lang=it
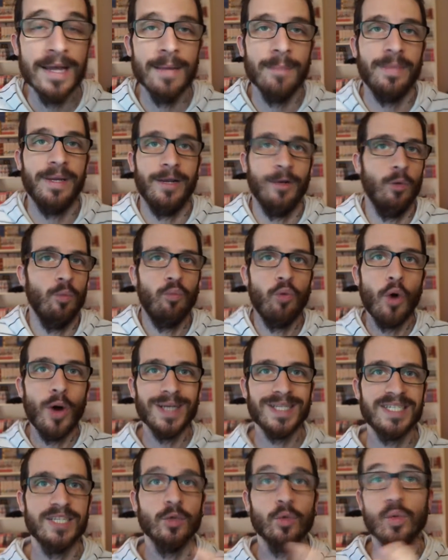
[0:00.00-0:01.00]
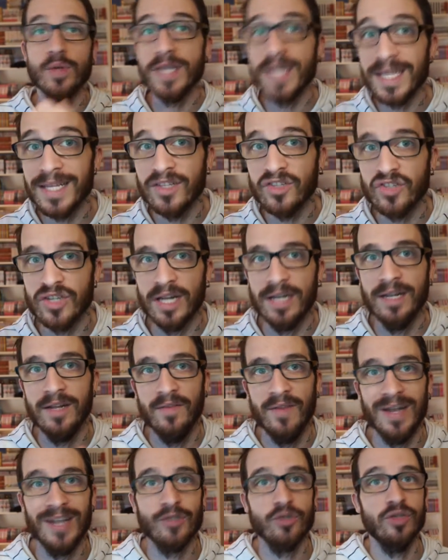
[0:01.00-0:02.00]
perché non può essere un ninja nel
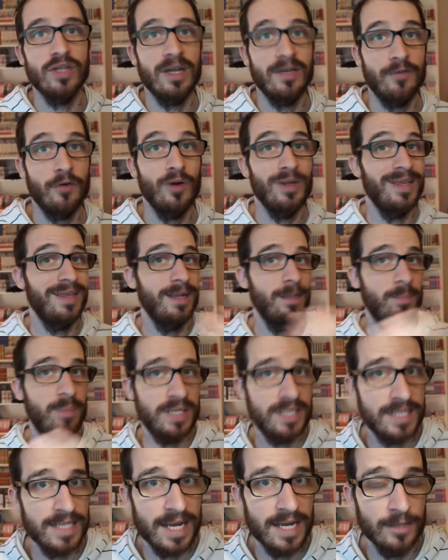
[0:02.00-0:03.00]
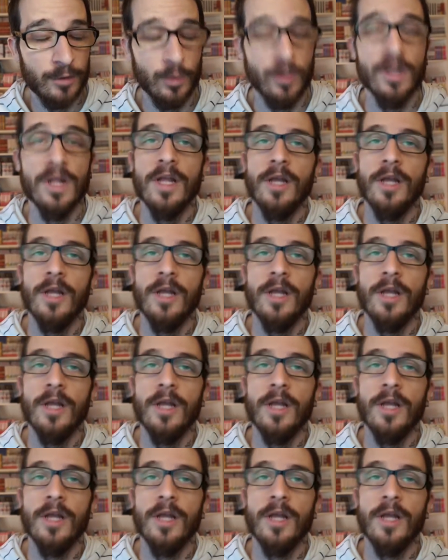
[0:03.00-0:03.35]
villaggio della foglia del passato.